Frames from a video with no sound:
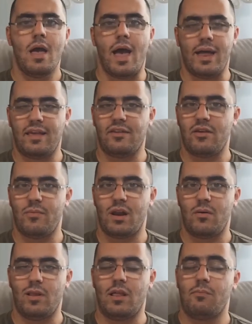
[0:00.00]
Herkese
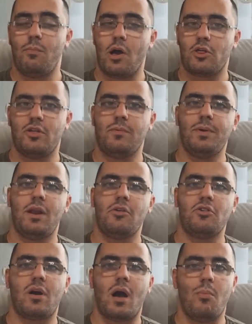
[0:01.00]
merhabalar. Başlık
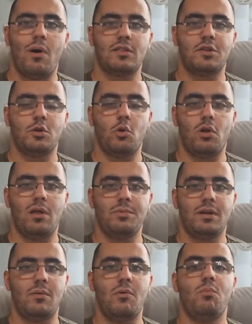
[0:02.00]
birazcık abartılı
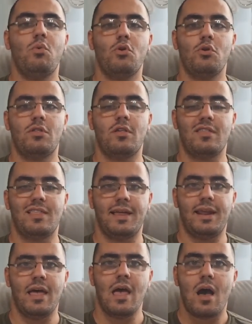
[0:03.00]
olabilir ama bugün
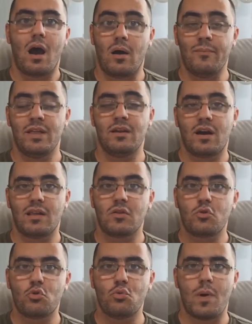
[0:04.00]
sizlere
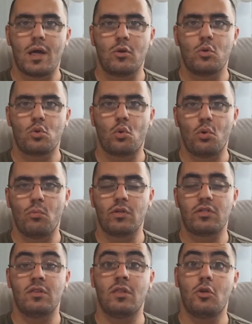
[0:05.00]
Amerika'nın süper güç
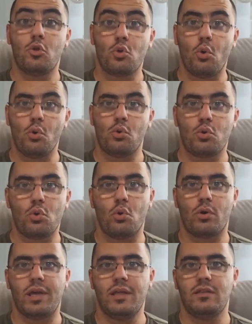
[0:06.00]
olmasında çok
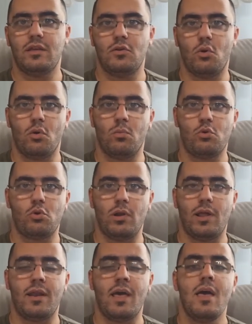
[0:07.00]
çok etkili olmuş
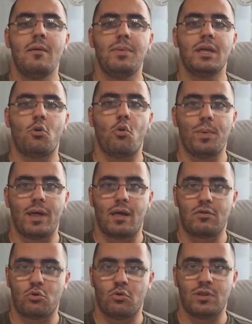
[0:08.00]
olan bir
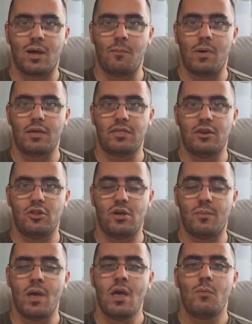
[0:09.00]
operasyondan
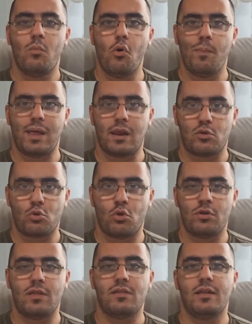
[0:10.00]
bahsedeceğim. Bu
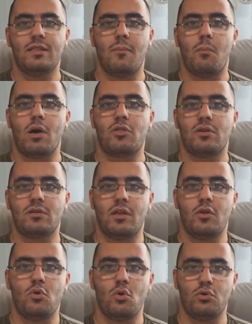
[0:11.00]
operasyon da zaten başlıkta
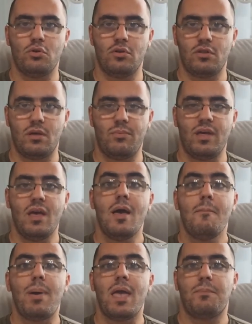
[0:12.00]
da gördüğünüz gibi
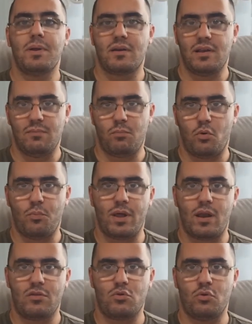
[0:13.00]
Paperclip
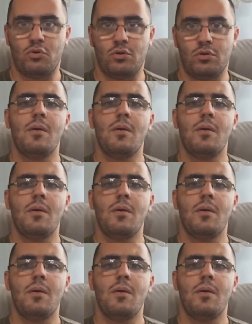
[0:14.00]
operasyonu.